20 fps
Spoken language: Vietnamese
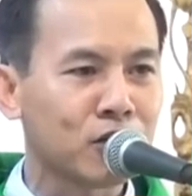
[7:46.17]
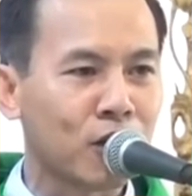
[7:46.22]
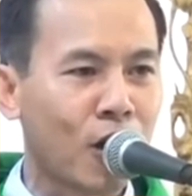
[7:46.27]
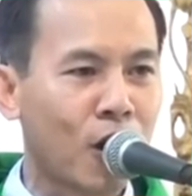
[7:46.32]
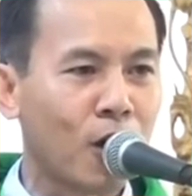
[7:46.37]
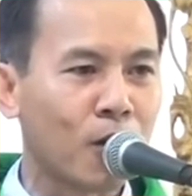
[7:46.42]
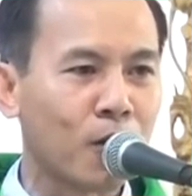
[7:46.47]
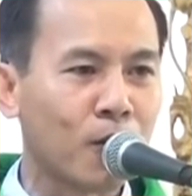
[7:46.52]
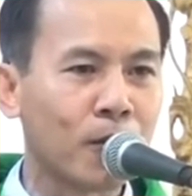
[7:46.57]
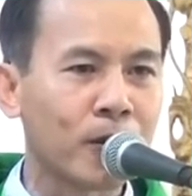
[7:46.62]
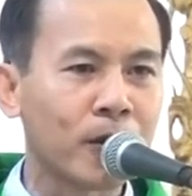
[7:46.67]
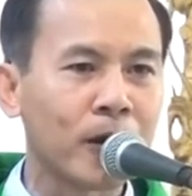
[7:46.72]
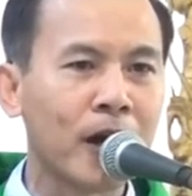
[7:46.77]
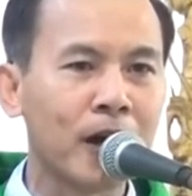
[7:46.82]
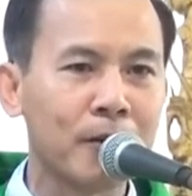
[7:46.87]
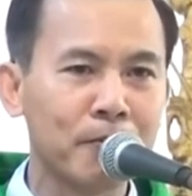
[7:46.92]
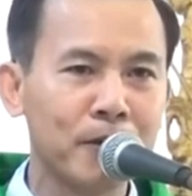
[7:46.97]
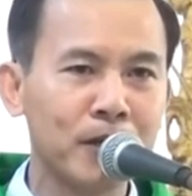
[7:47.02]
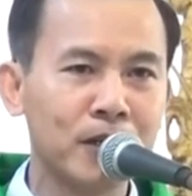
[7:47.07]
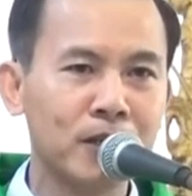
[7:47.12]
trọn cuộc
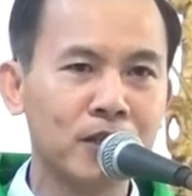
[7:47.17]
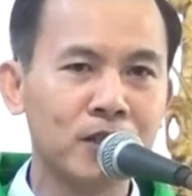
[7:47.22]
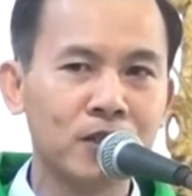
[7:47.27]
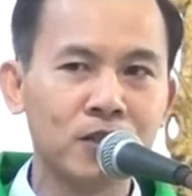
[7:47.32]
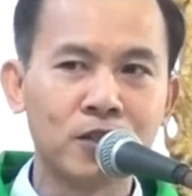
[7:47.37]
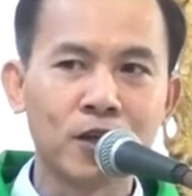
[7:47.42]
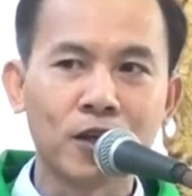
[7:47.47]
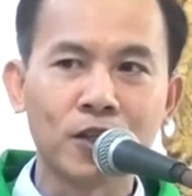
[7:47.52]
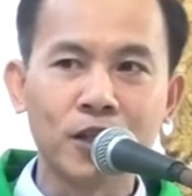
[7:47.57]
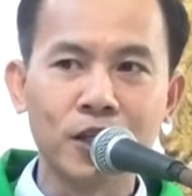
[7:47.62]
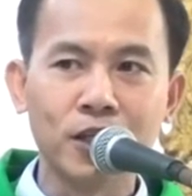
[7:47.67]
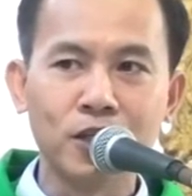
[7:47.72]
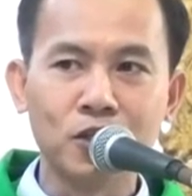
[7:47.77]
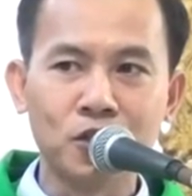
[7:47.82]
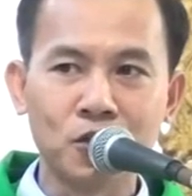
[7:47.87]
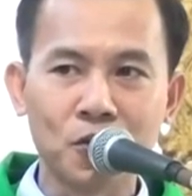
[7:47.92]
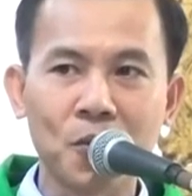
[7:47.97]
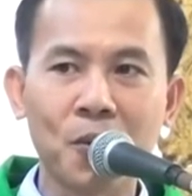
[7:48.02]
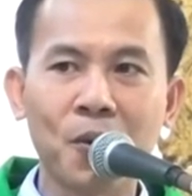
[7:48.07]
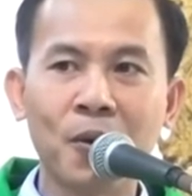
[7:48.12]
đời mình cho Thiên
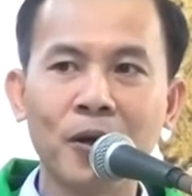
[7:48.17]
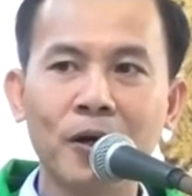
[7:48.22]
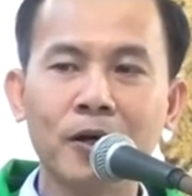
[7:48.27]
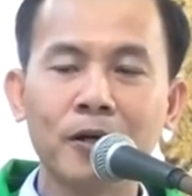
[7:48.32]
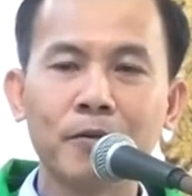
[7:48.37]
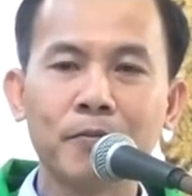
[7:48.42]
Chúa.